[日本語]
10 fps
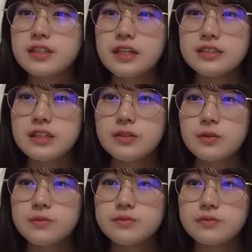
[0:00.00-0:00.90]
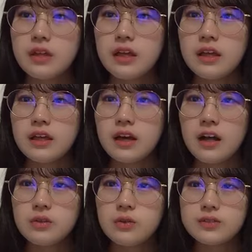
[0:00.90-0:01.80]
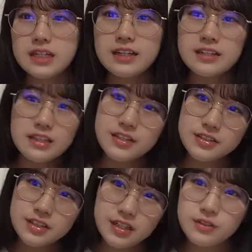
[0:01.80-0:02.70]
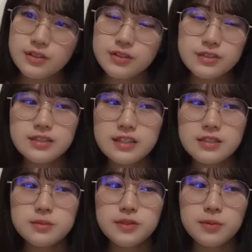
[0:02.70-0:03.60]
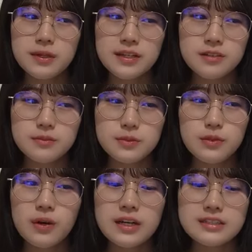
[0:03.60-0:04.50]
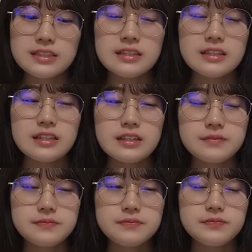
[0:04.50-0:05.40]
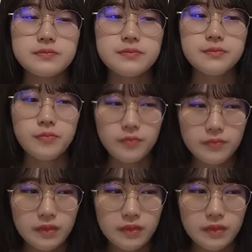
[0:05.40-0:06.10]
でも新しいスーツケースなのあの前回の握手会の時スーツケースぶっ飛ばれぶっ壊れちゃったんで